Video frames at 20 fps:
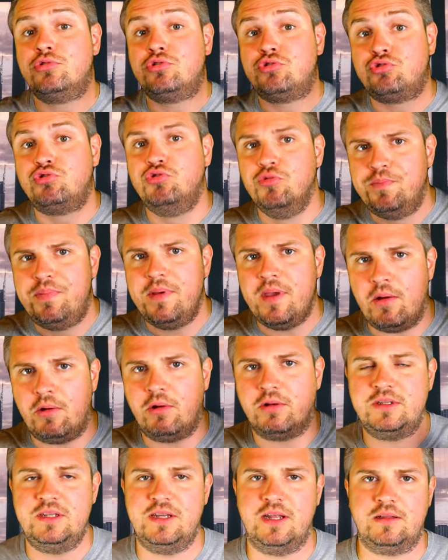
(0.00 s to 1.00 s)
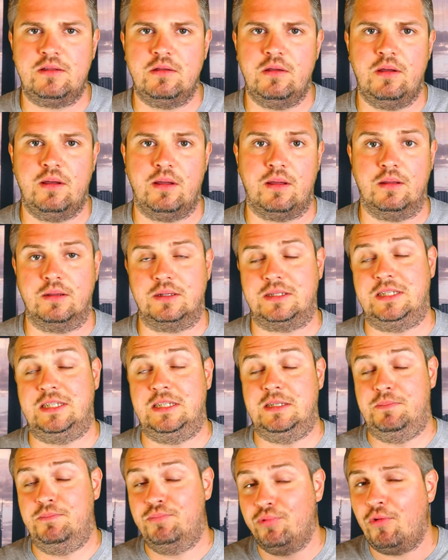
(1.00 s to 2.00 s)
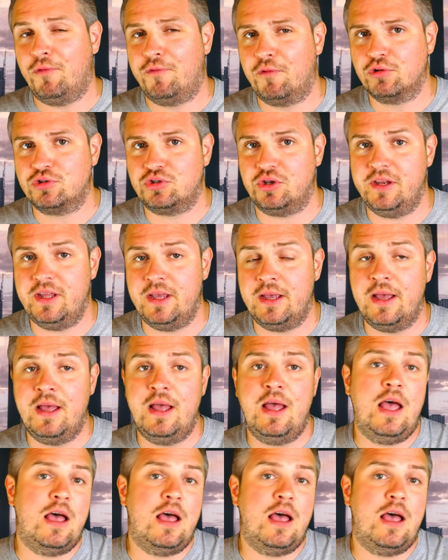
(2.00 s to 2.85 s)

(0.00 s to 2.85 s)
super-ordinateur qui, pour fonctionner,